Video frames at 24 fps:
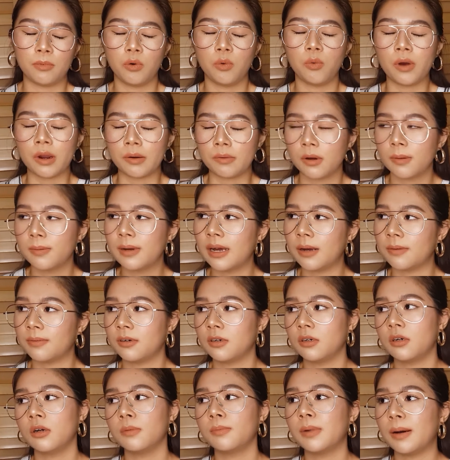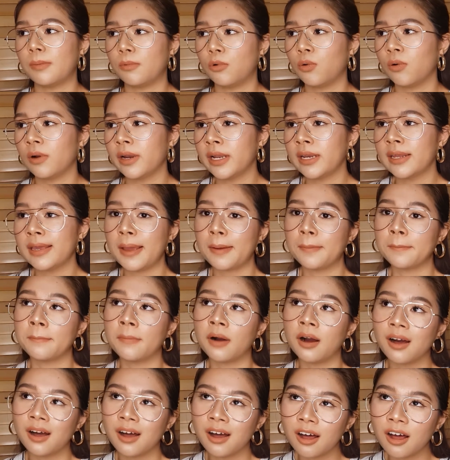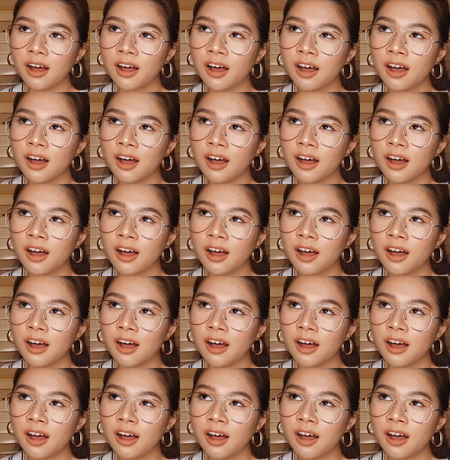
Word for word: อวดว่าแบบเออแบบอูเรียนเก่งมา